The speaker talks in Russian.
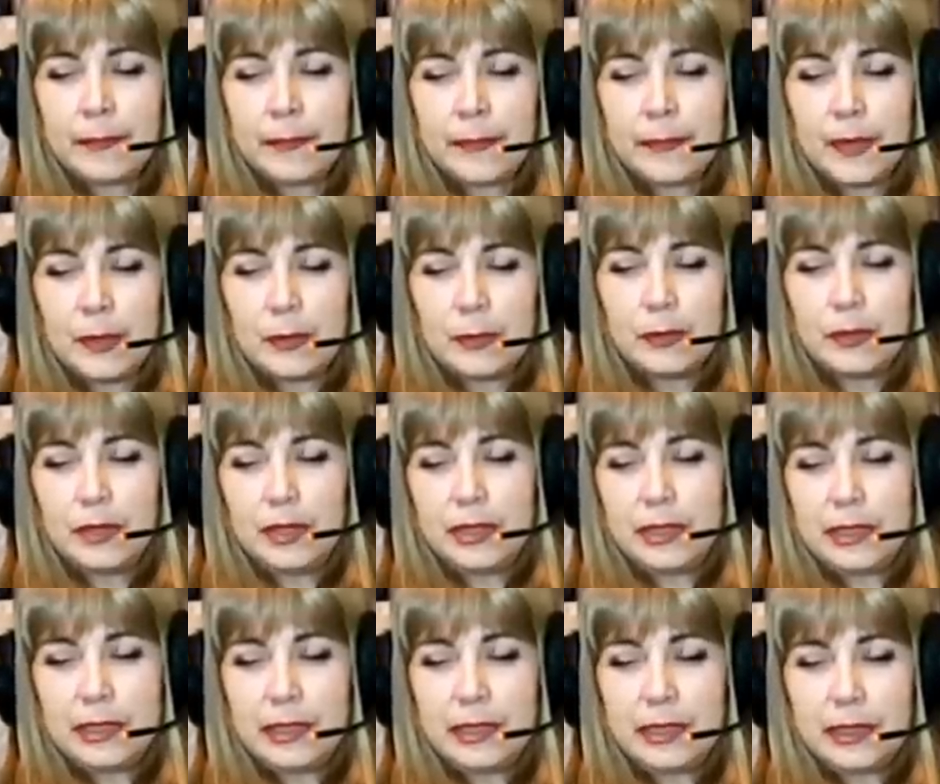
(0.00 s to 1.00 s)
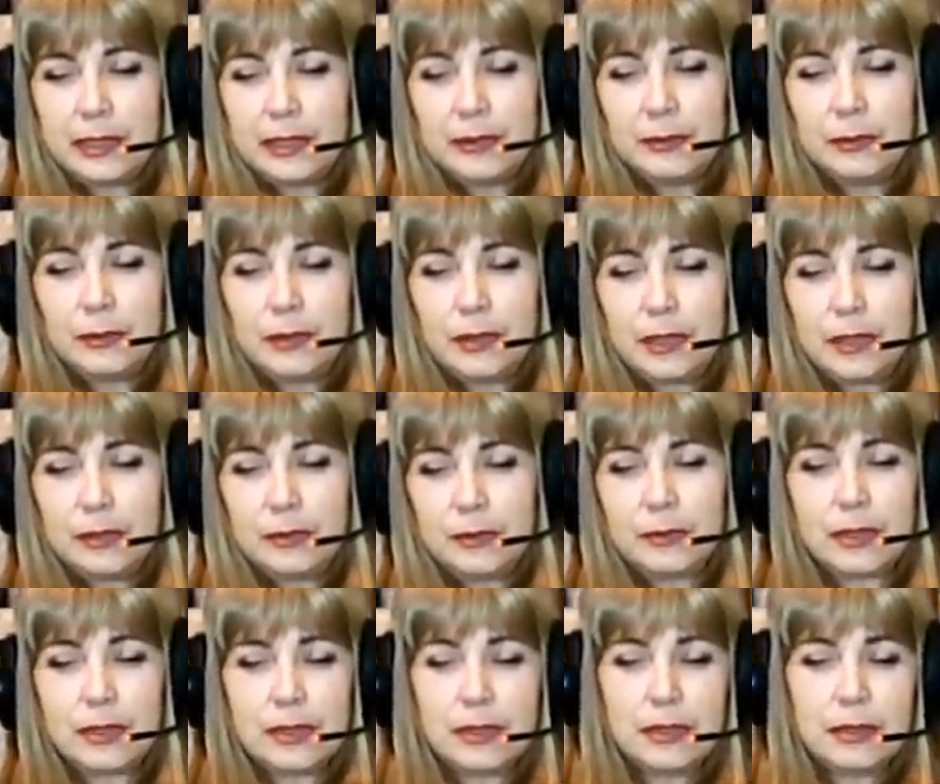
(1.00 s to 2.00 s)
Но если заглянуть на эту
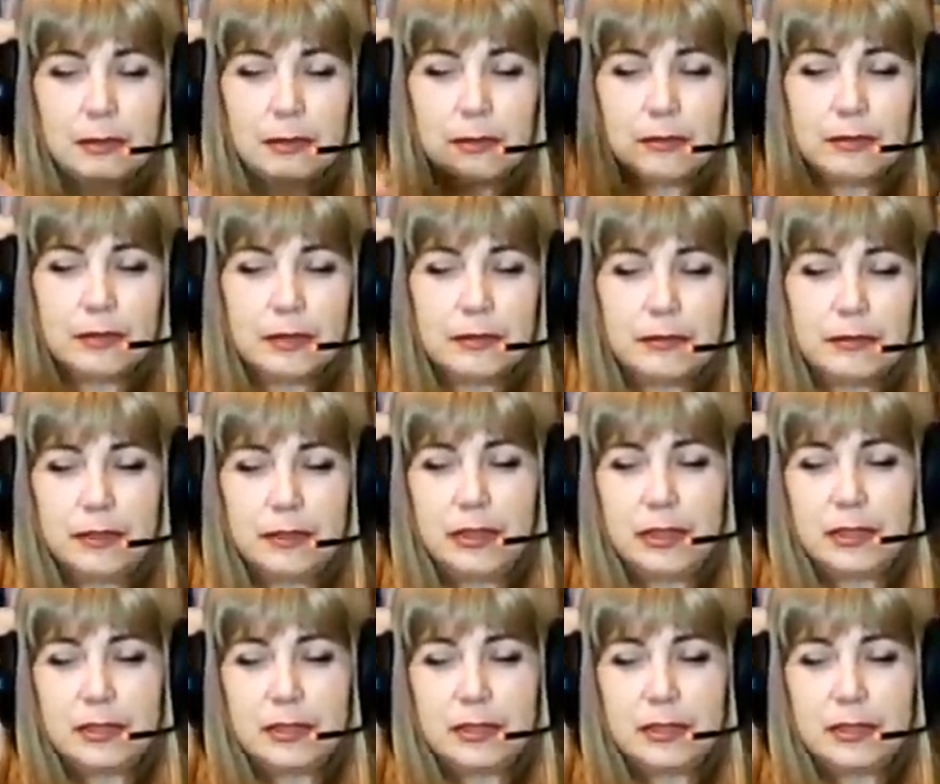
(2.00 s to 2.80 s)
картинку, вот видно,